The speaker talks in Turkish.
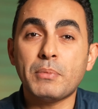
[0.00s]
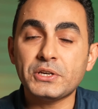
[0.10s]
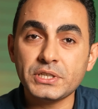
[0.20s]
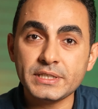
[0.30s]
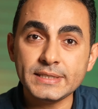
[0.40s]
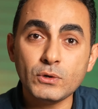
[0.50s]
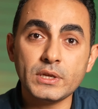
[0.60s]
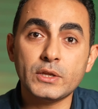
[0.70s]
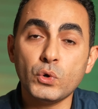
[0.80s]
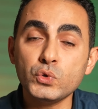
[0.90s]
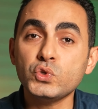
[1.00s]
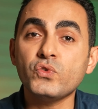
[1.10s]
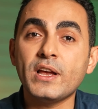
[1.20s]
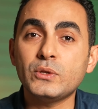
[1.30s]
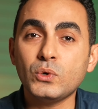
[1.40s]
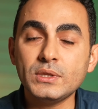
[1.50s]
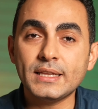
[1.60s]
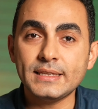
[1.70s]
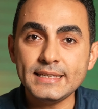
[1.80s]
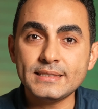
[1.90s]
Başarılı olan, özgüvenli
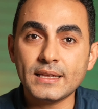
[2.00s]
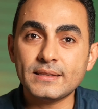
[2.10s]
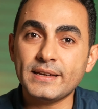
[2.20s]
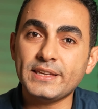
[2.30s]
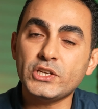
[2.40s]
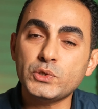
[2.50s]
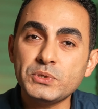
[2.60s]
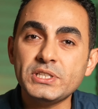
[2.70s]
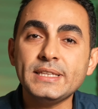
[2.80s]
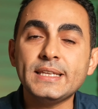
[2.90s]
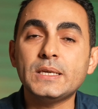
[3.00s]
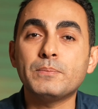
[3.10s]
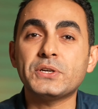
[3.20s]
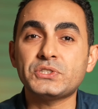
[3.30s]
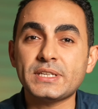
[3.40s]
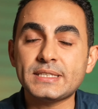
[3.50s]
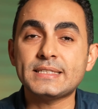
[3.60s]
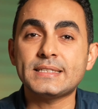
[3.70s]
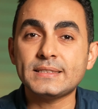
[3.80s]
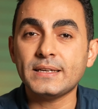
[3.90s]
olan insanlar geçmişindeki
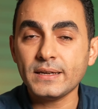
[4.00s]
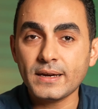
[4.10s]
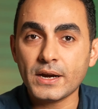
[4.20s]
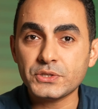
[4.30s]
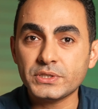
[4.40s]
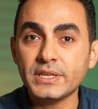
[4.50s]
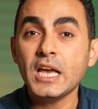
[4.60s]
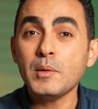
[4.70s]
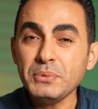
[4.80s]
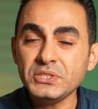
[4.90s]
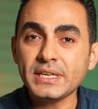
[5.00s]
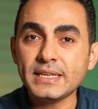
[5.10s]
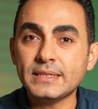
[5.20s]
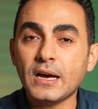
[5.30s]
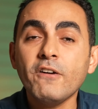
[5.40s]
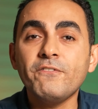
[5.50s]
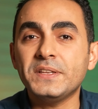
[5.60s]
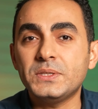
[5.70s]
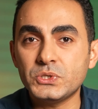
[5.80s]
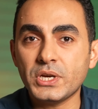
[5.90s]
başarısızlıklara karşı bir şekilde
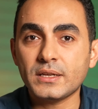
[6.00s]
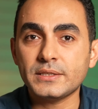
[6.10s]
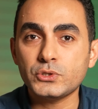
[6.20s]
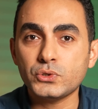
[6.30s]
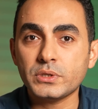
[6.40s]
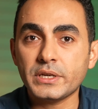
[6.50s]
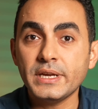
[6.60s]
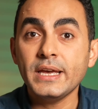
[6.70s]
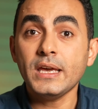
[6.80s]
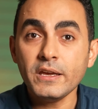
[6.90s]
affedici yaklaşıyorlar.